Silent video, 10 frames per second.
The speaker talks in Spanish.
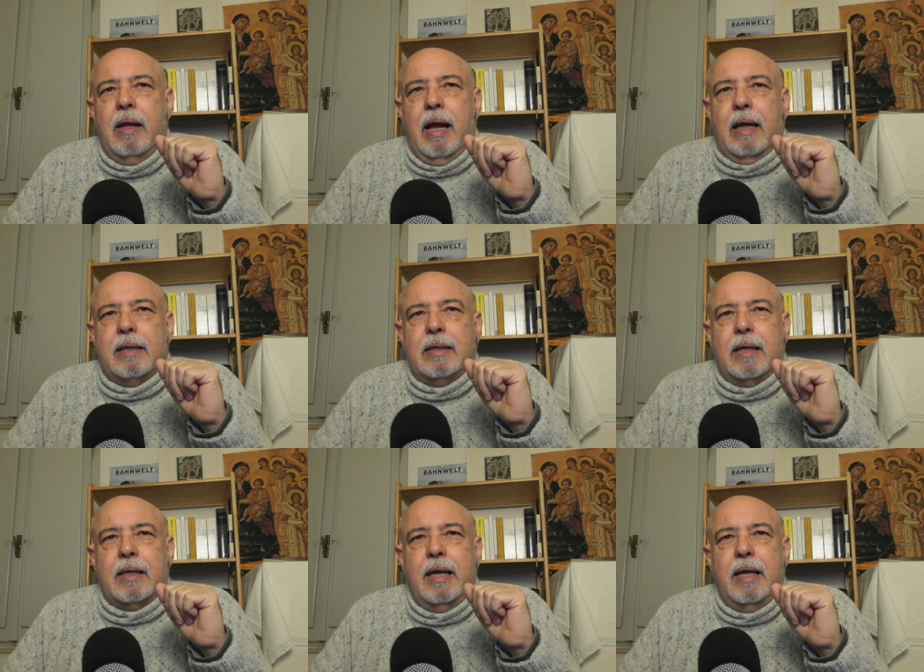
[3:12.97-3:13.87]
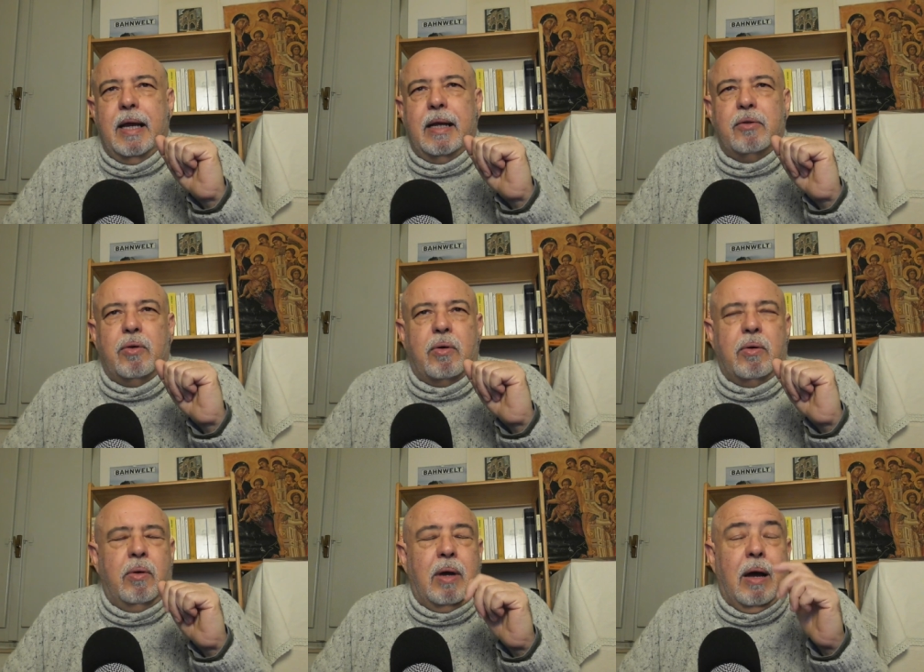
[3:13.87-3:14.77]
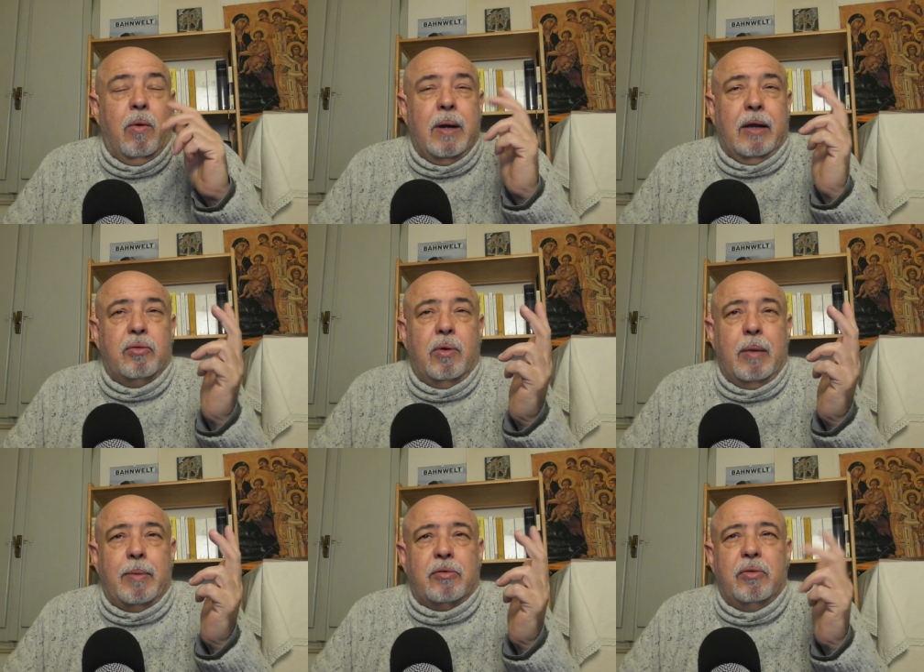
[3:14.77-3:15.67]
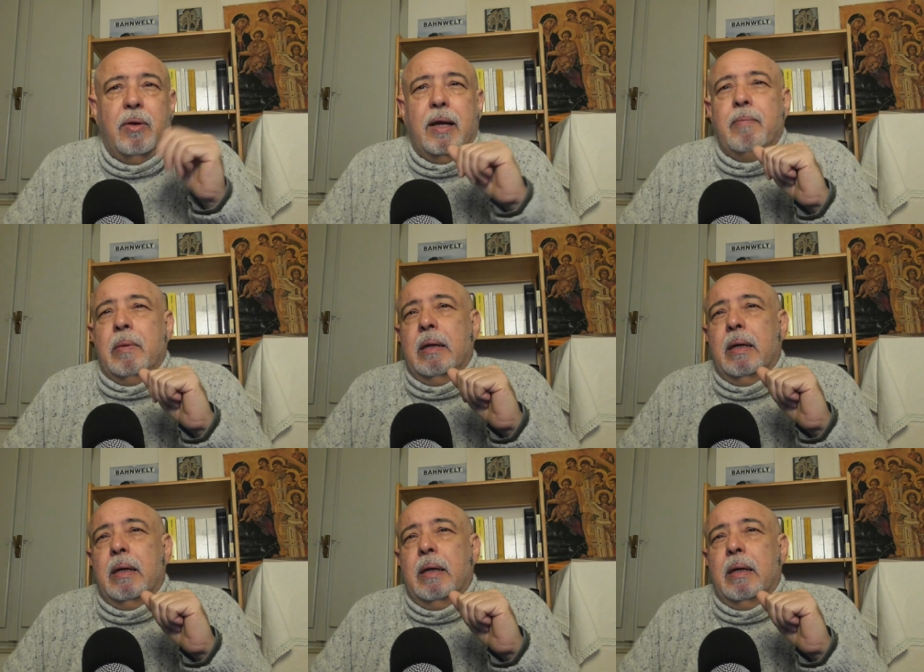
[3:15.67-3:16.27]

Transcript: a tener que girar en torno a una sola persona.